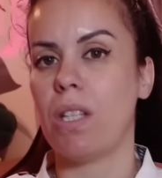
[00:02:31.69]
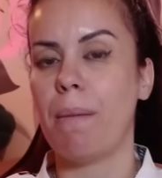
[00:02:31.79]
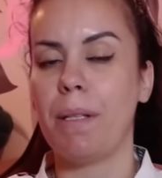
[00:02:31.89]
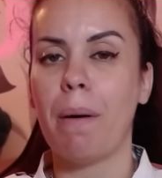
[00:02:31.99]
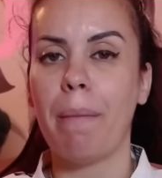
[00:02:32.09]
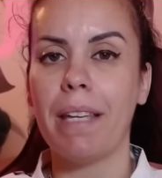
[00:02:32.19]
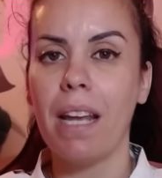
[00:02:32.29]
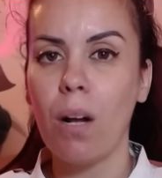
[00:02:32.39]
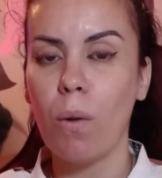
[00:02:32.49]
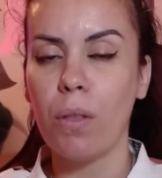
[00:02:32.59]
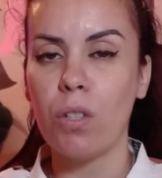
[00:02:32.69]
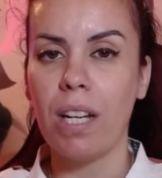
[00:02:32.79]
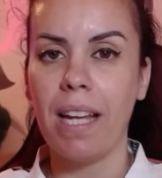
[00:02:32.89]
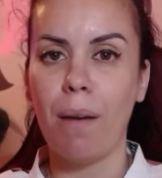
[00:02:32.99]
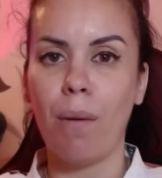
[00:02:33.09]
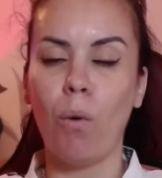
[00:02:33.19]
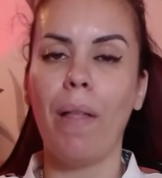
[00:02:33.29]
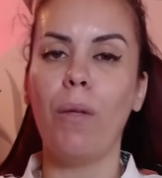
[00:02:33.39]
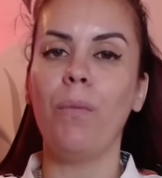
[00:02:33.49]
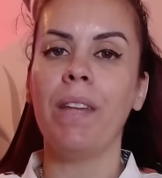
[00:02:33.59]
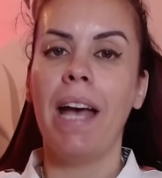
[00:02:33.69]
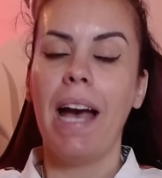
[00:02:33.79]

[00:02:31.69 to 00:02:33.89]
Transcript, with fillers: esta misma mañana cuando se le ha evaluado.